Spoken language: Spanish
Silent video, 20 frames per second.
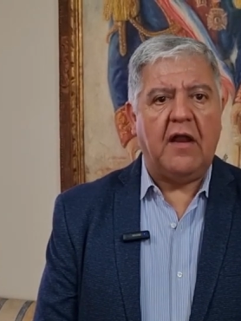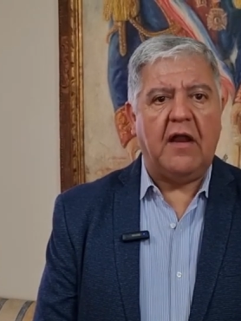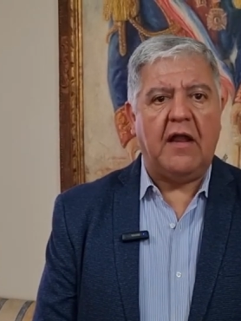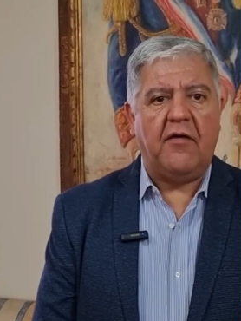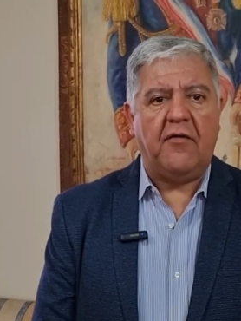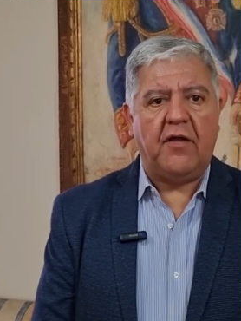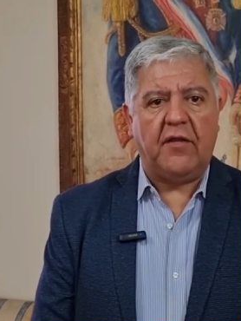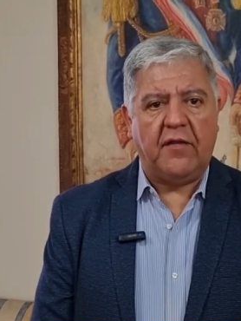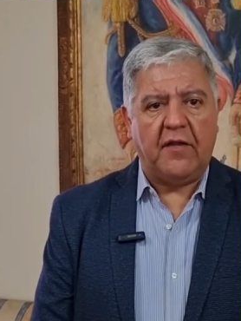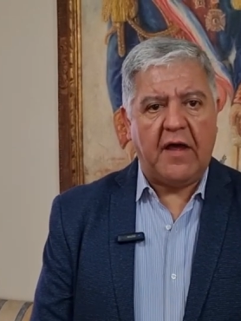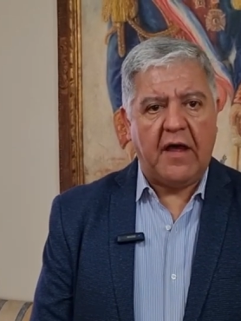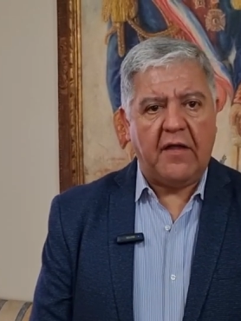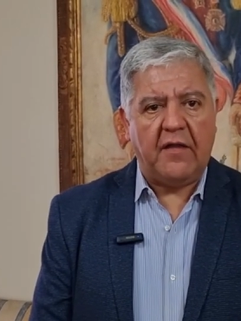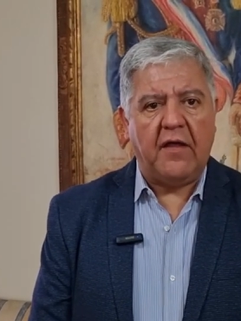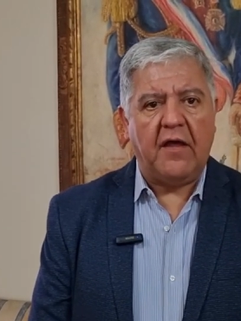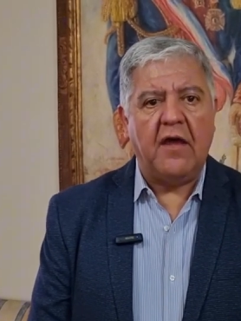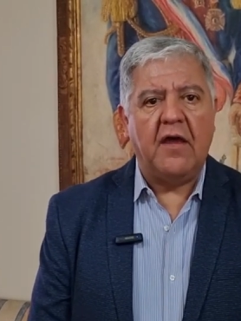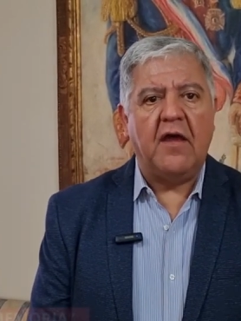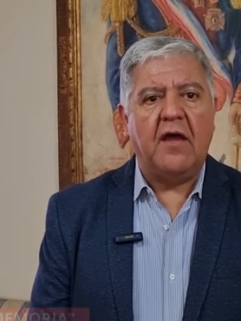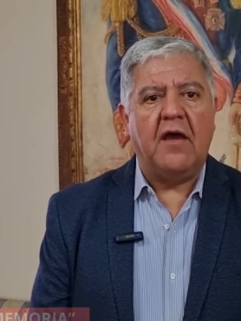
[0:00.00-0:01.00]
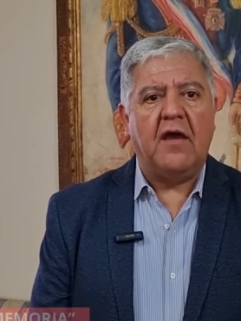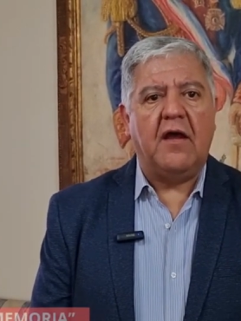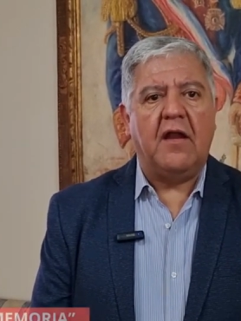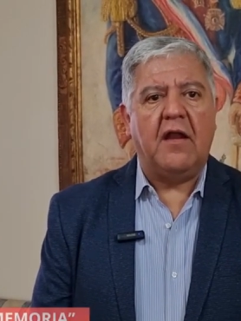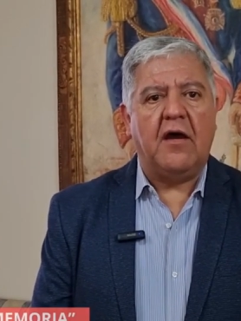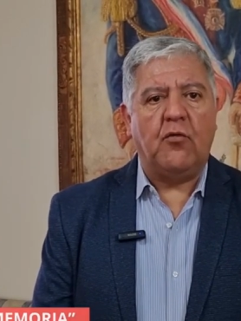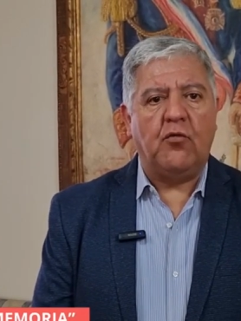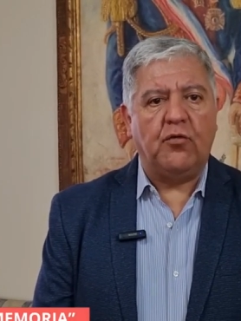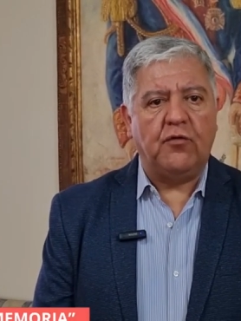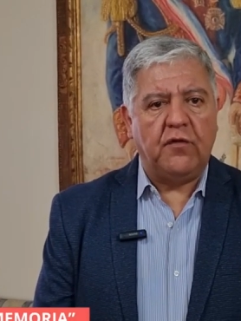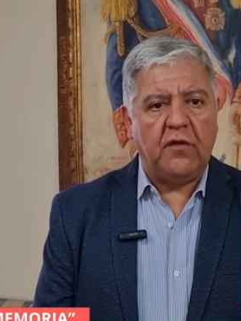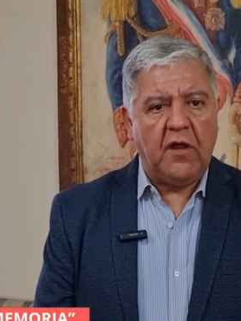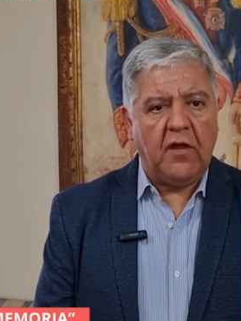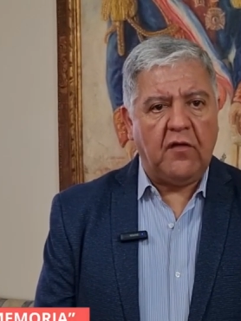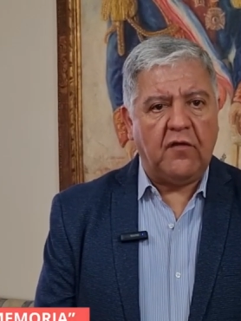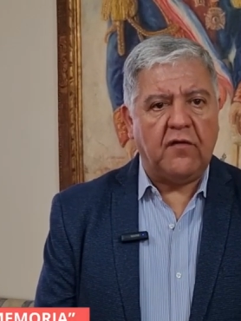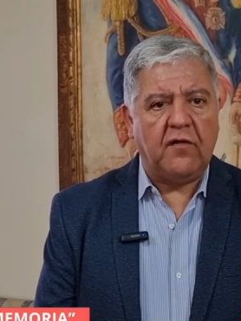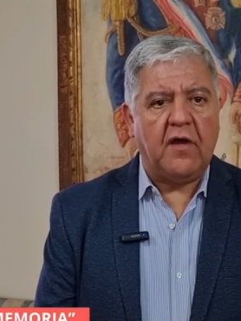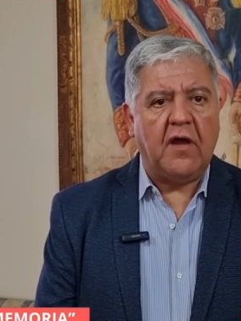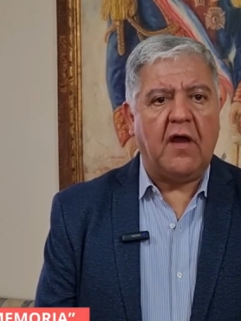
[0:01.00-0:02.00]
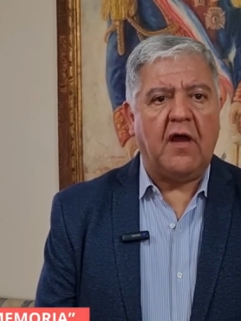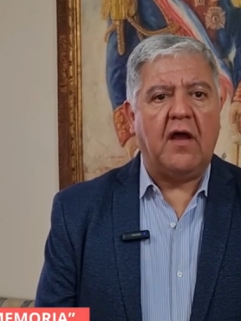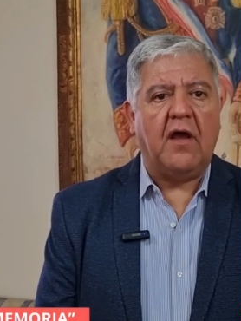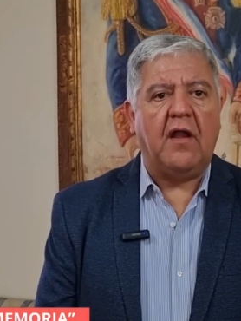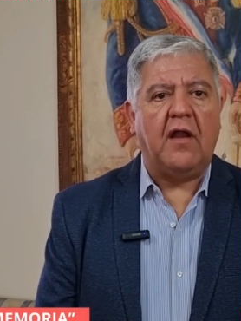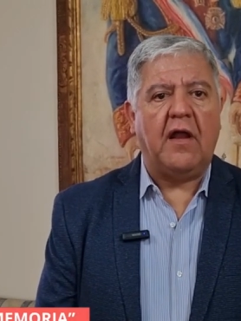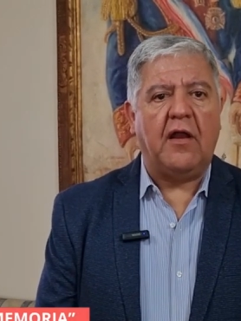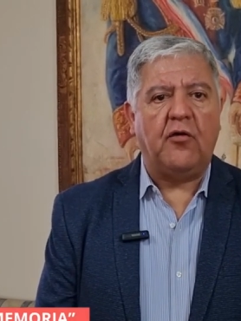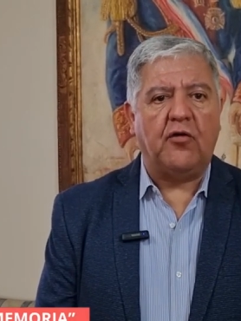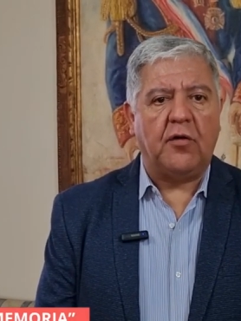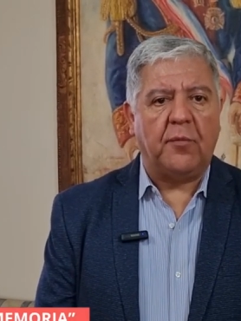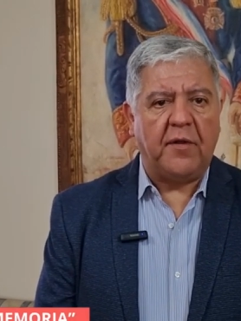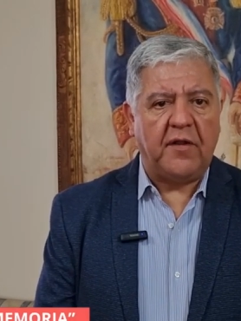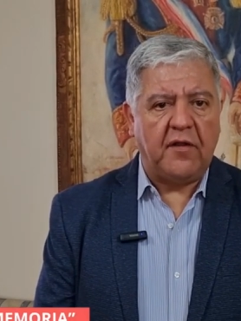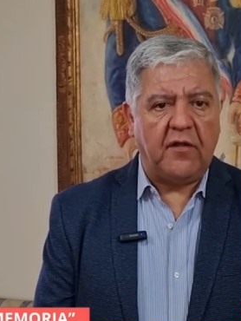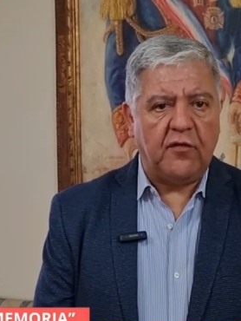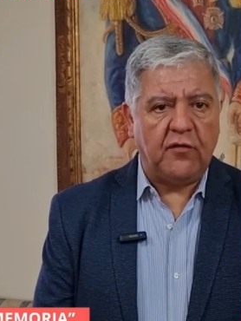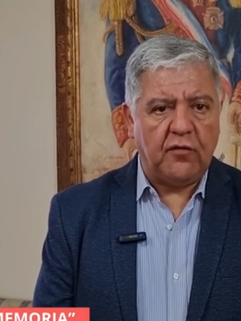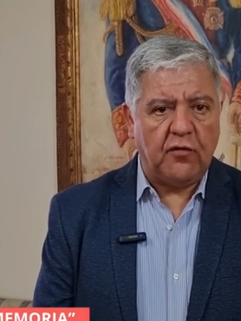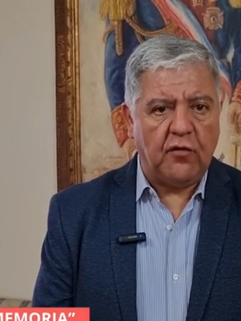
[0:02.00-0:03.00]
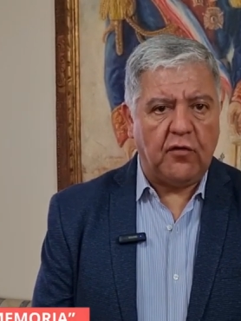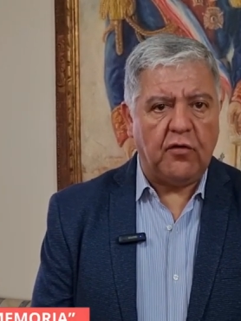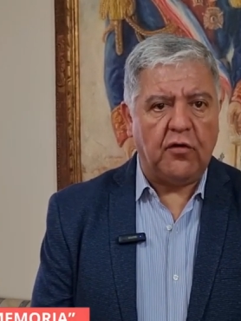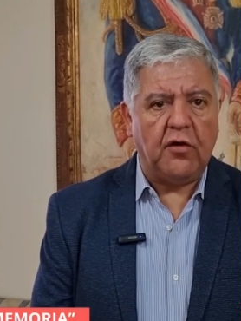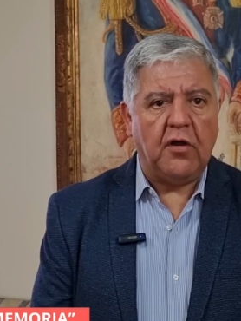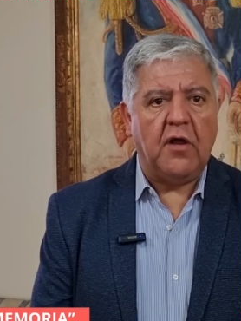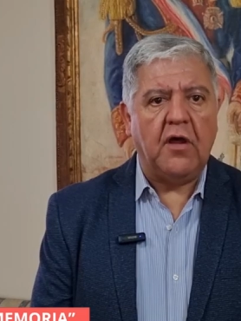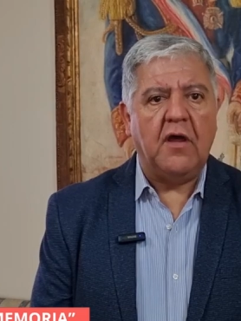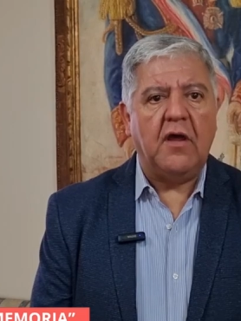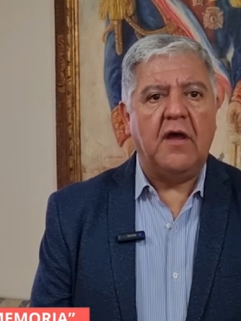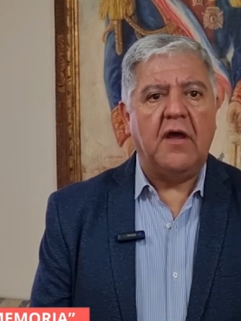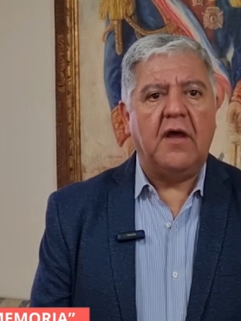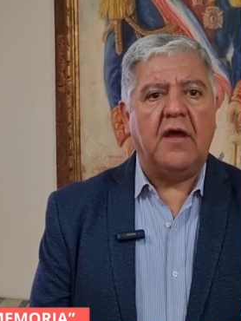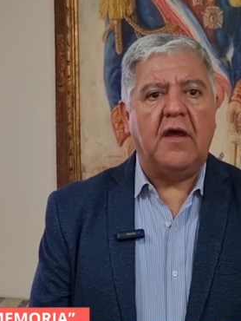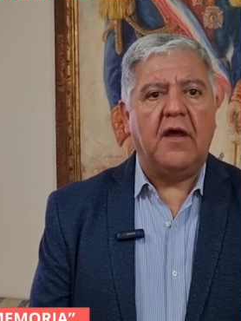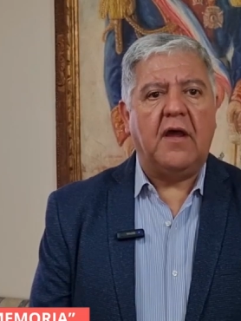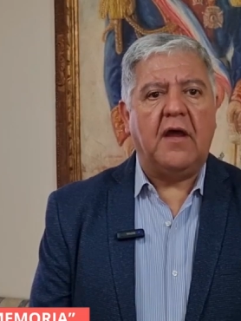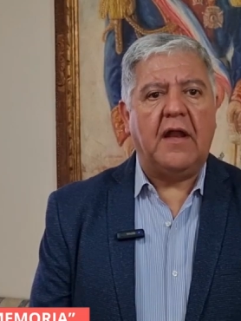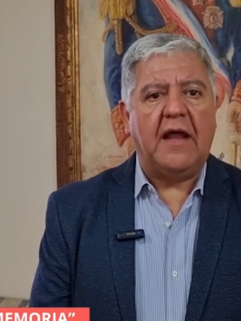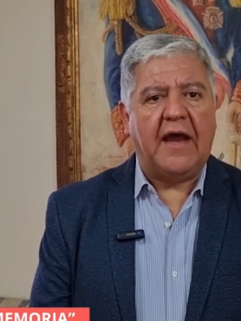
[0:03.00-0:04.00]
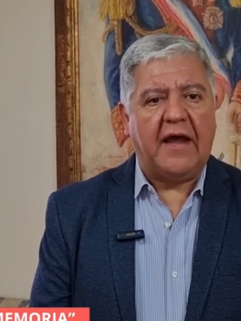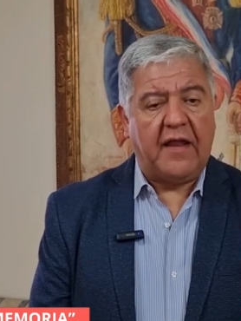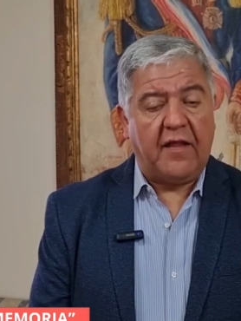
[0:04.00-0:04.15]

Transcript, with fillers: la verdad, la justicia, la no repetición, la